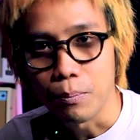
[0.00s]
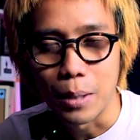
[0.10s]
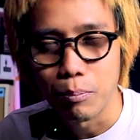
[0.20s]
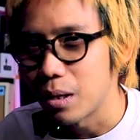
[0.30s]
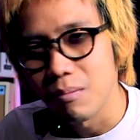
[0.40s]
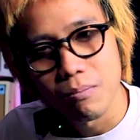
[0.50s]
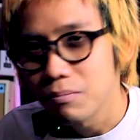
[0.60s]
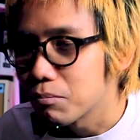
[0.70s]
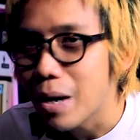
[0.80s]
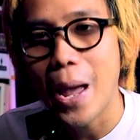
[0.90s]
เปิดบิน
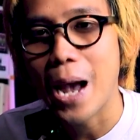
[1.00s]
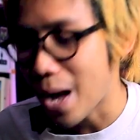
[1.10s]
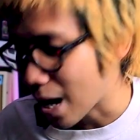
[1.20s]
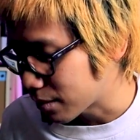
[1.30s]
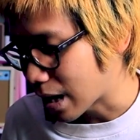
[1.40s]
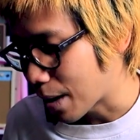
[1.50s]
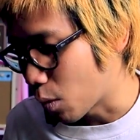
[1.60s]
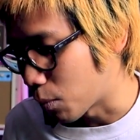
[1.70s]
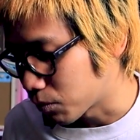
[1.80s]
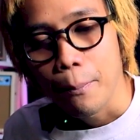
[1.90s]
ไม่แพงมากนะครับ
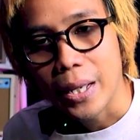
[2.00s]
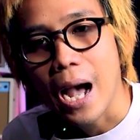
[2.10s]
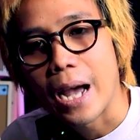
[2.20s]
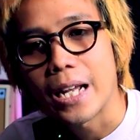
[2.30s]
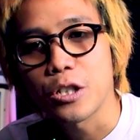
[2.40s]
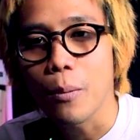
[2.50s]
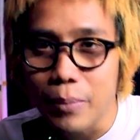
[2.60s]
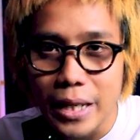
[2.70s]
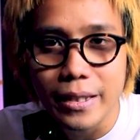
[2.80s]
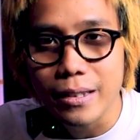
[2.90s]
ผมไปขายใน s h อ
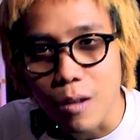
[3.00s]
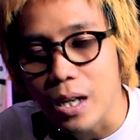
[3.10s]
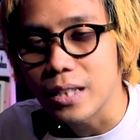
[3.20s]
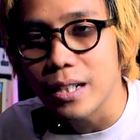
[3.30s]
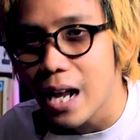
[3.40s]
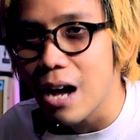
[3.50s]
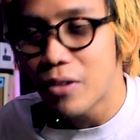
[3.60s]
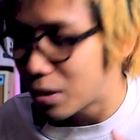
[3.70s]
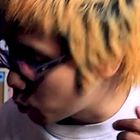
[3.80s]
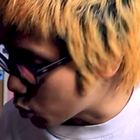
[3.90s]
p e e TikTok Lazada
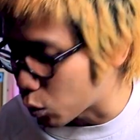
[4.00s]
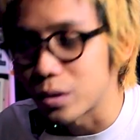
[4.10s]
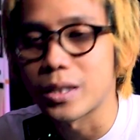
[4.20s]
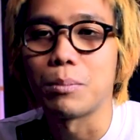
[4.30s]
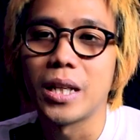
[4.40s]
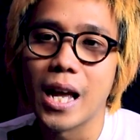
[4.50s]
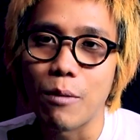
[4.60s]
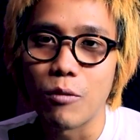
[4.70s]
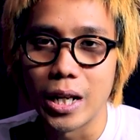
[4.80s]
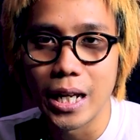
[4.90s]
Facebook ของคุณเต็มที่ค
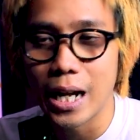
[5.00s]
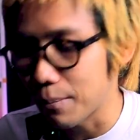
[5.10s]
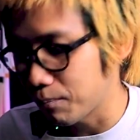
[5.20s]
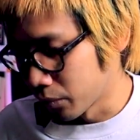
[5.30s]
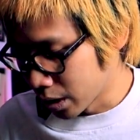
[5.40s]
รับวันนี้นะครับ